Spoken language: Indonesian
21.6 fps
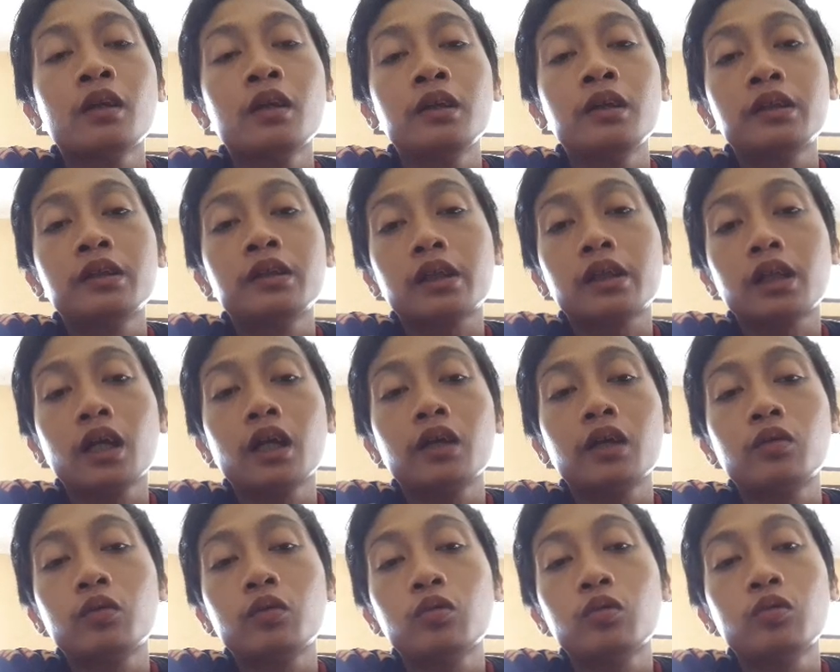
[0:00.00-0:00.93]
setelah
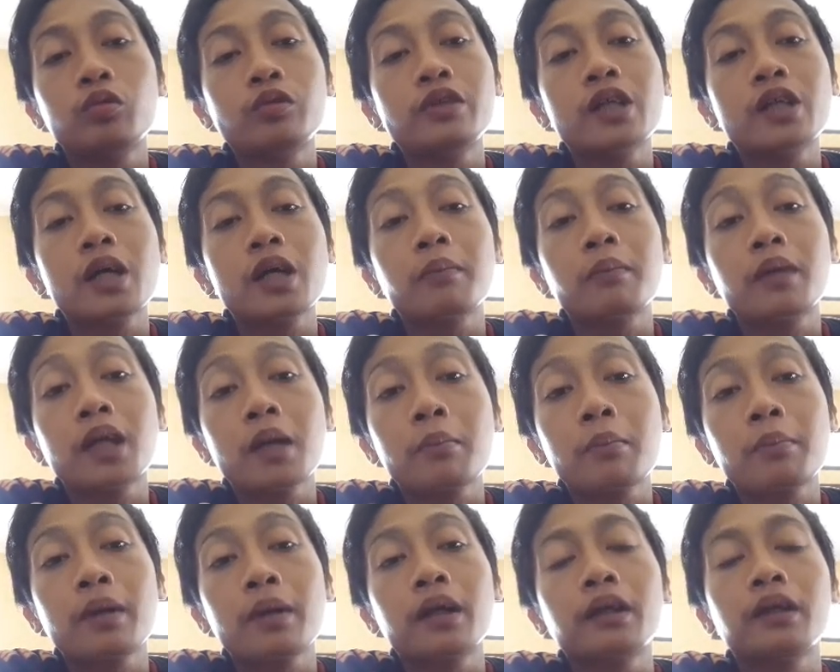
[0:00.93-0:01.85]
itu jam 6
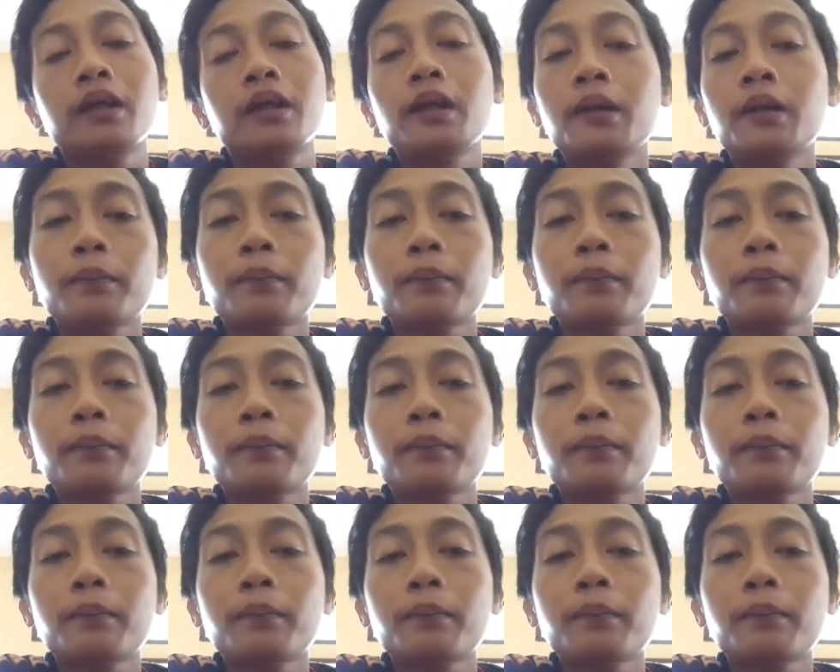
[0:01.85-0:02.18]
pagi